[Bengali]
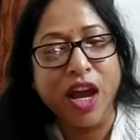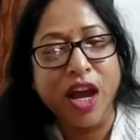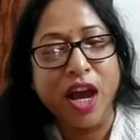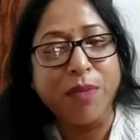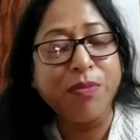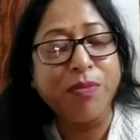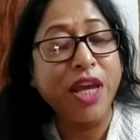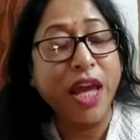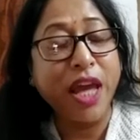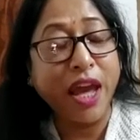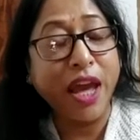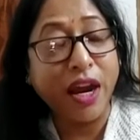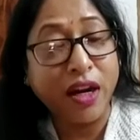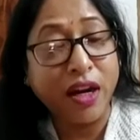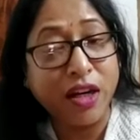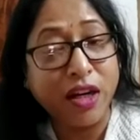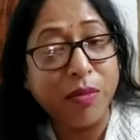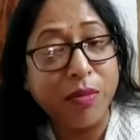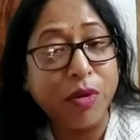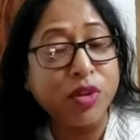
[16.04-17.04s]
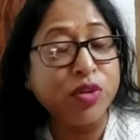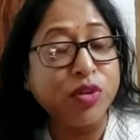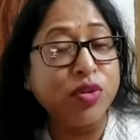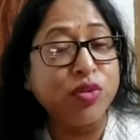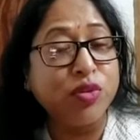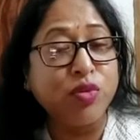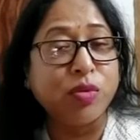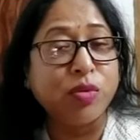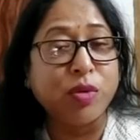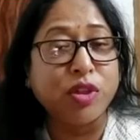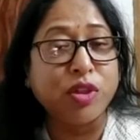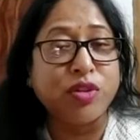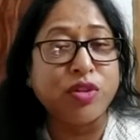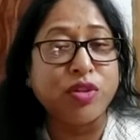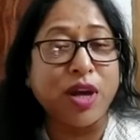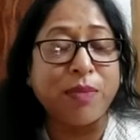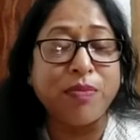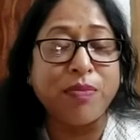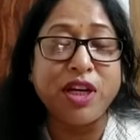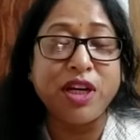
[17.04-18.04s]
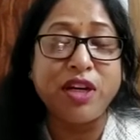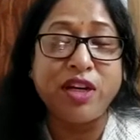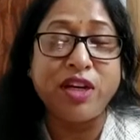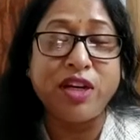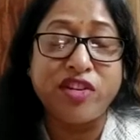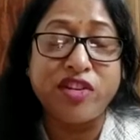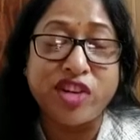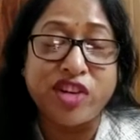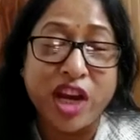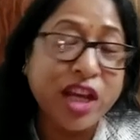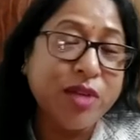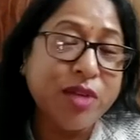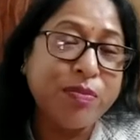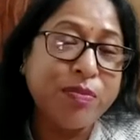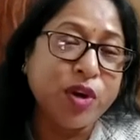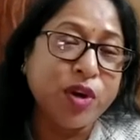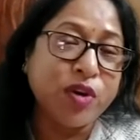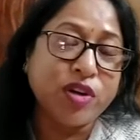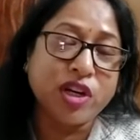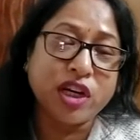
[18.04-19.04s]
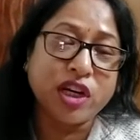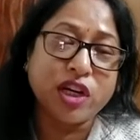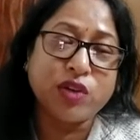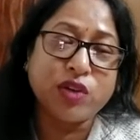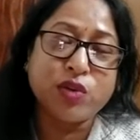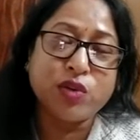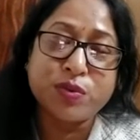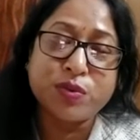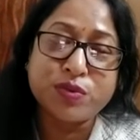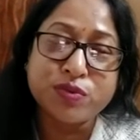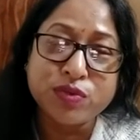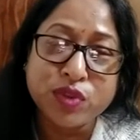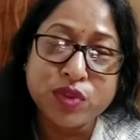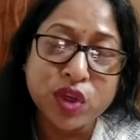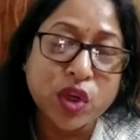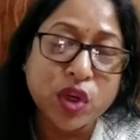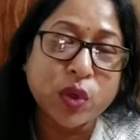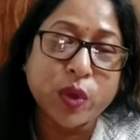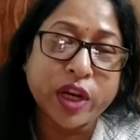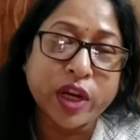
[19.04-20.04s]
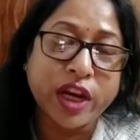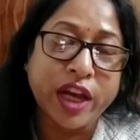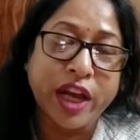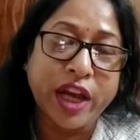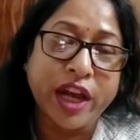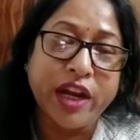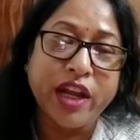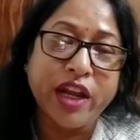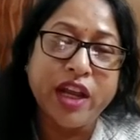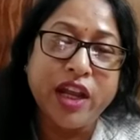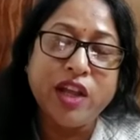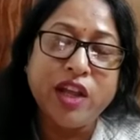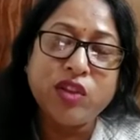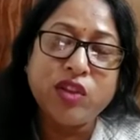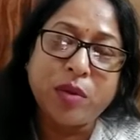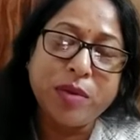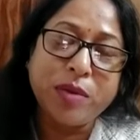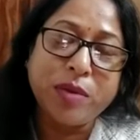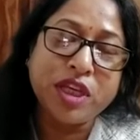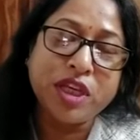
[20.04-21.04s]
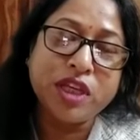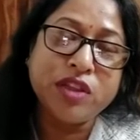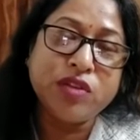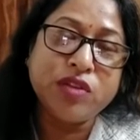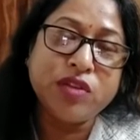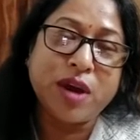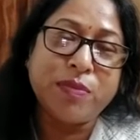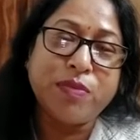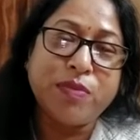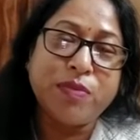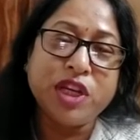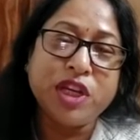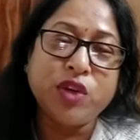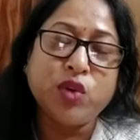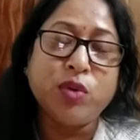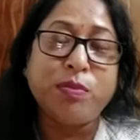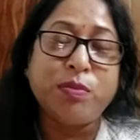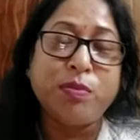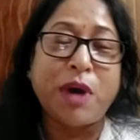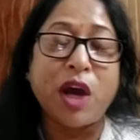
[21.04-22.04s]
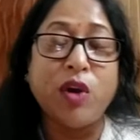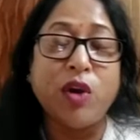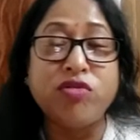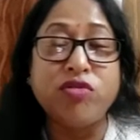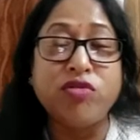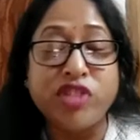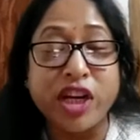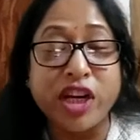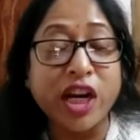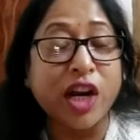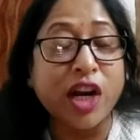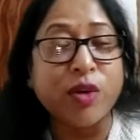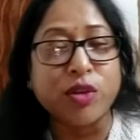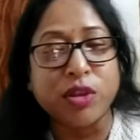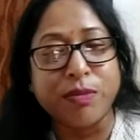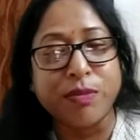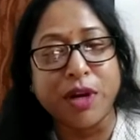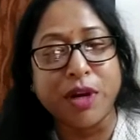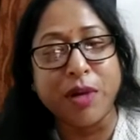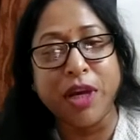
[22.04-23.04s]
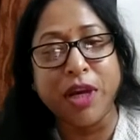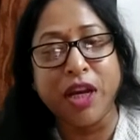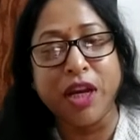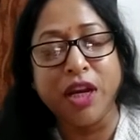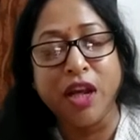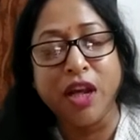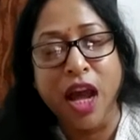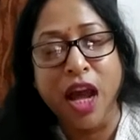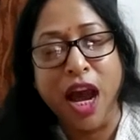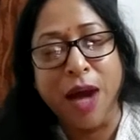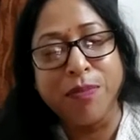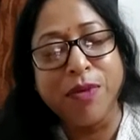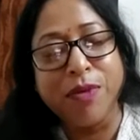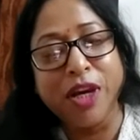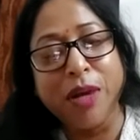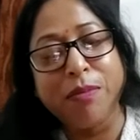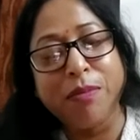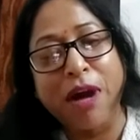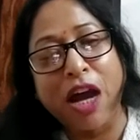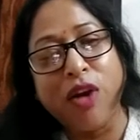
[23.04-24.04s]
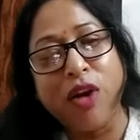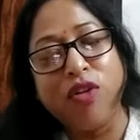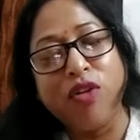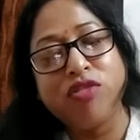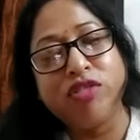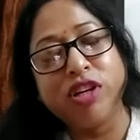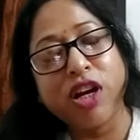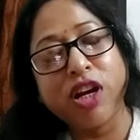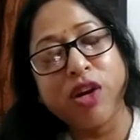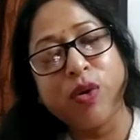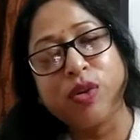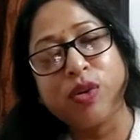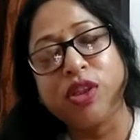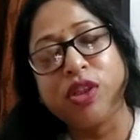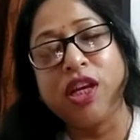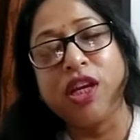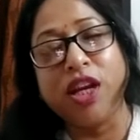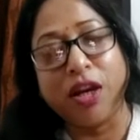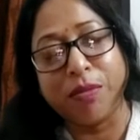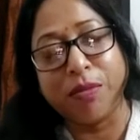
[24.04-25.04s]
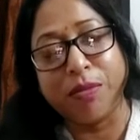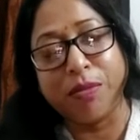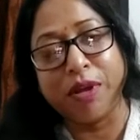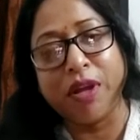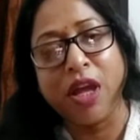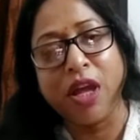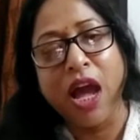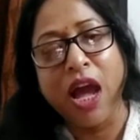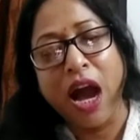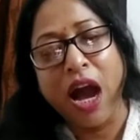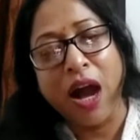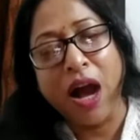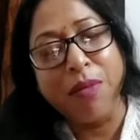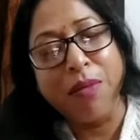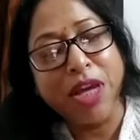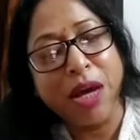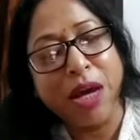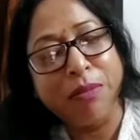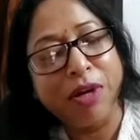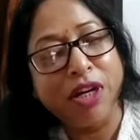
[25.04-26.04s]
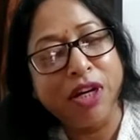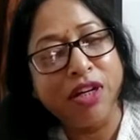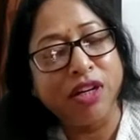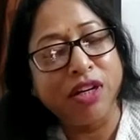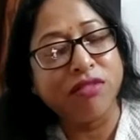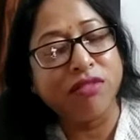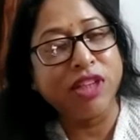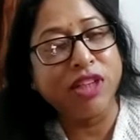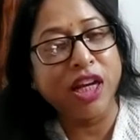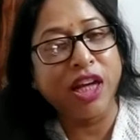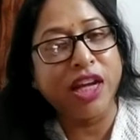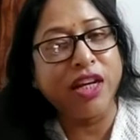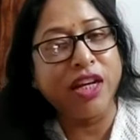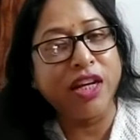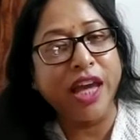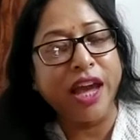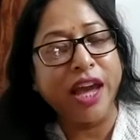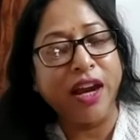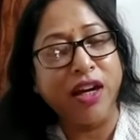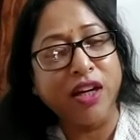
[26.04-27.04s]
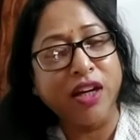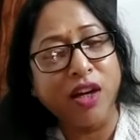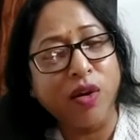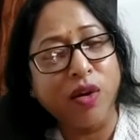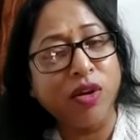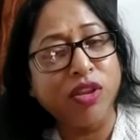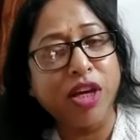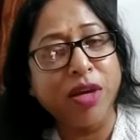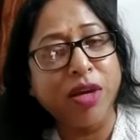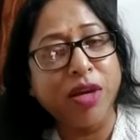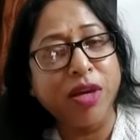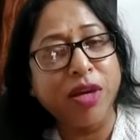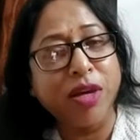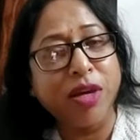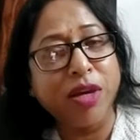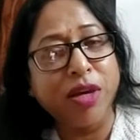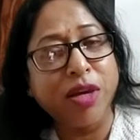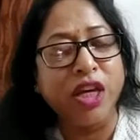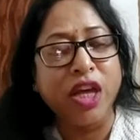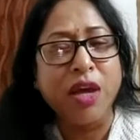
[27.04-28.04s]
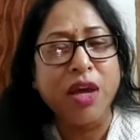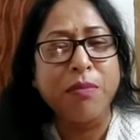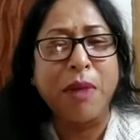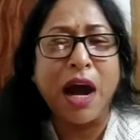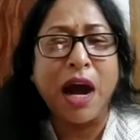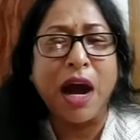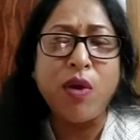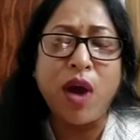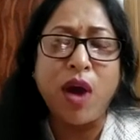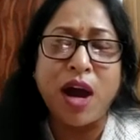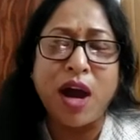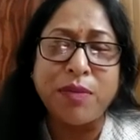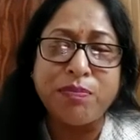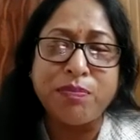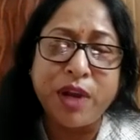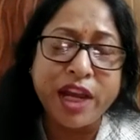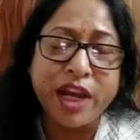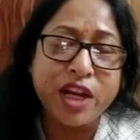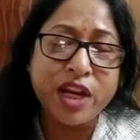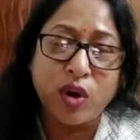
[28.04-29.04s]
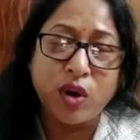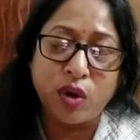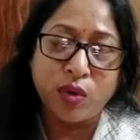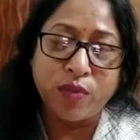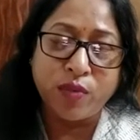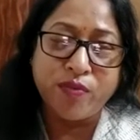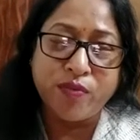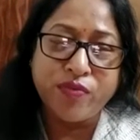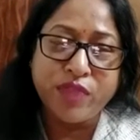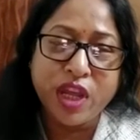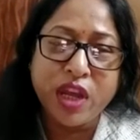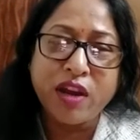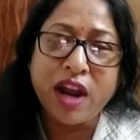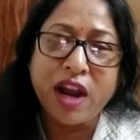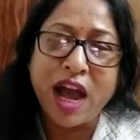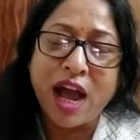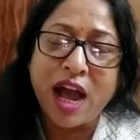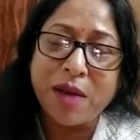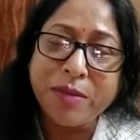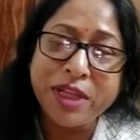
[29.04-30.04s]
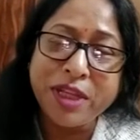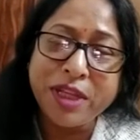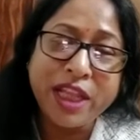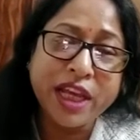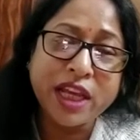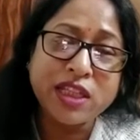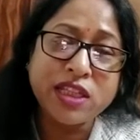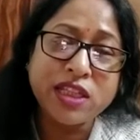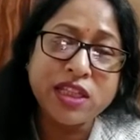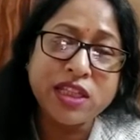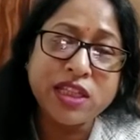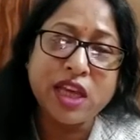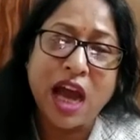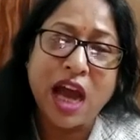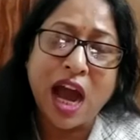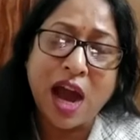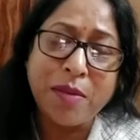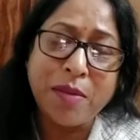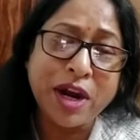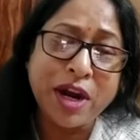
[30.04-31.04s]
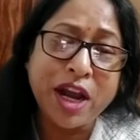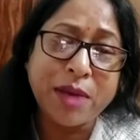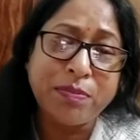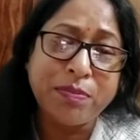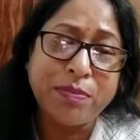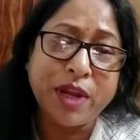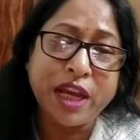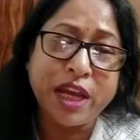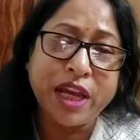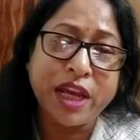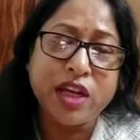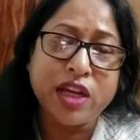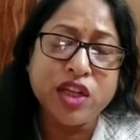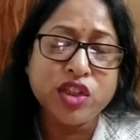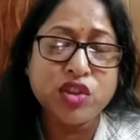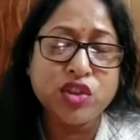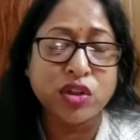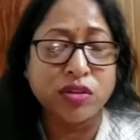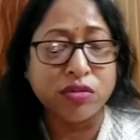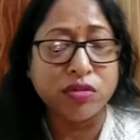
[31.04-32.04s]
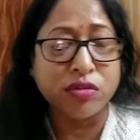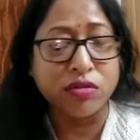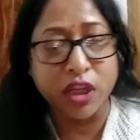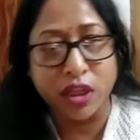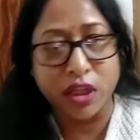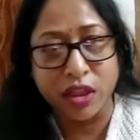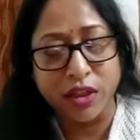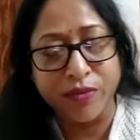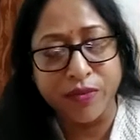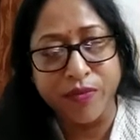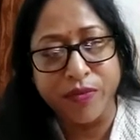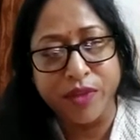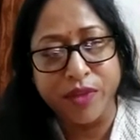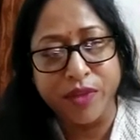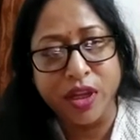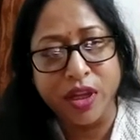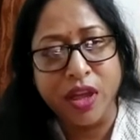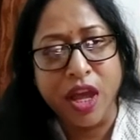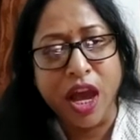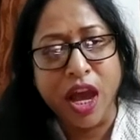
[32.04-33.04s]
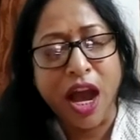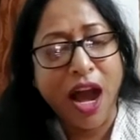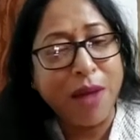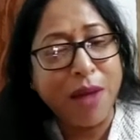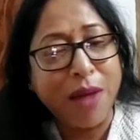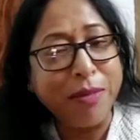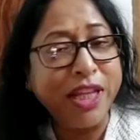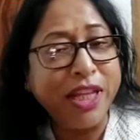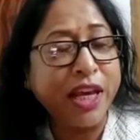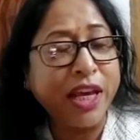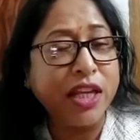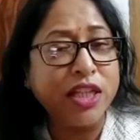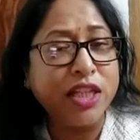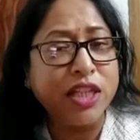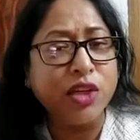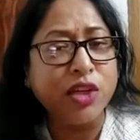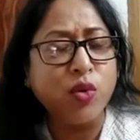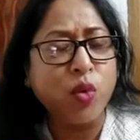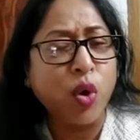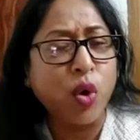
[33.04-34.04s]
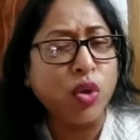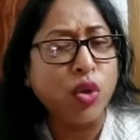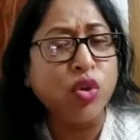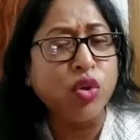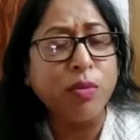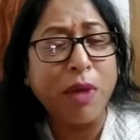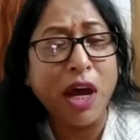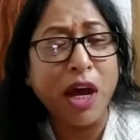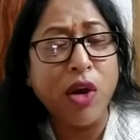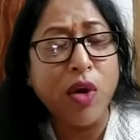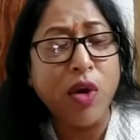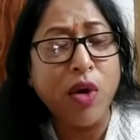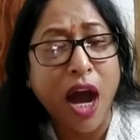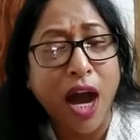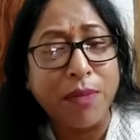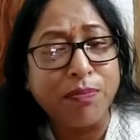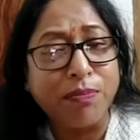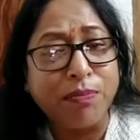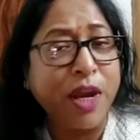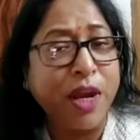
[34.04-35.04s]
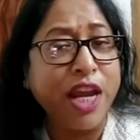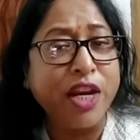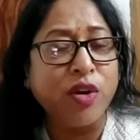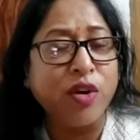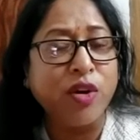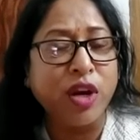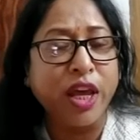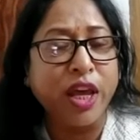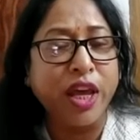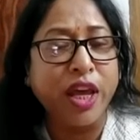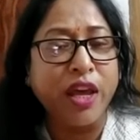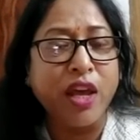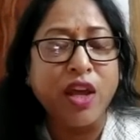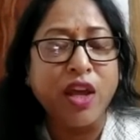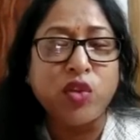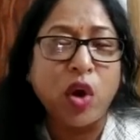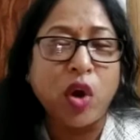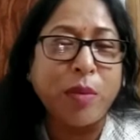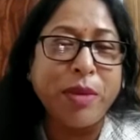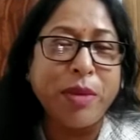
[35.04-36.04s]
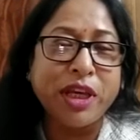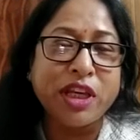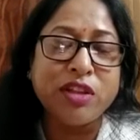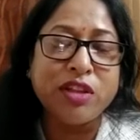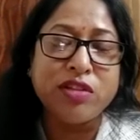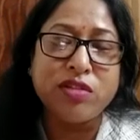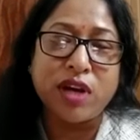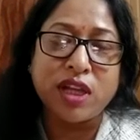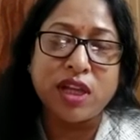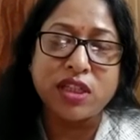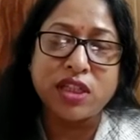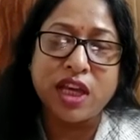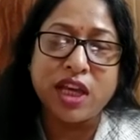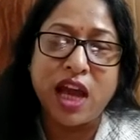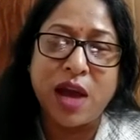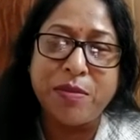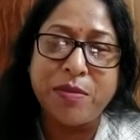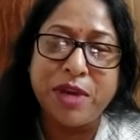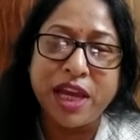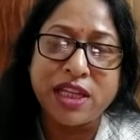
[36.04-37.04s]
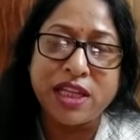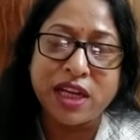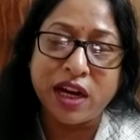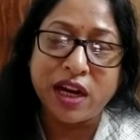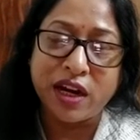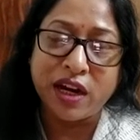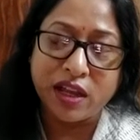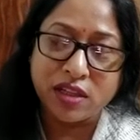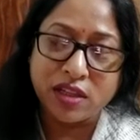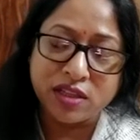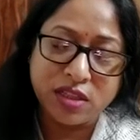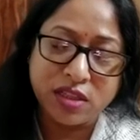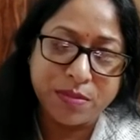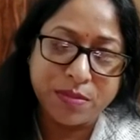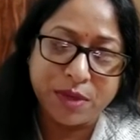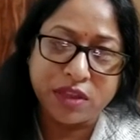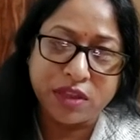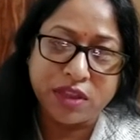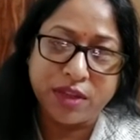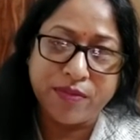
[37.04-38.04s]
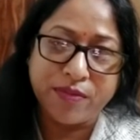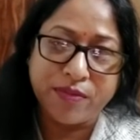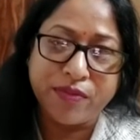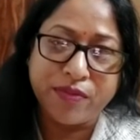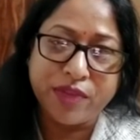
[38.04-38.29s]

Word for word: আপনি একটা বছর দুটো বছর আপনি ট্রেনিং পিরিয়ডটাকে খুব সুন্দর করে নেন তবেই কিন্তু আপনি খুব ভালো ট্রেনার হতে পারবেন আপনাকে ভালো ট্রেনার হতেই লাগবে আমি আমার ডাউন দ্য লাইনকে একটা কথাই বলি ভালো আপলাইন হও কারণ আমি দেখেছি আমার আপলাইন চন্দনদাকে আমি আচ্ছা। দেখেছি কত ভালো আপলাইন হলে তবে কিন্তু আজকে আমি এই জায়গাটায় আসতে পারতাম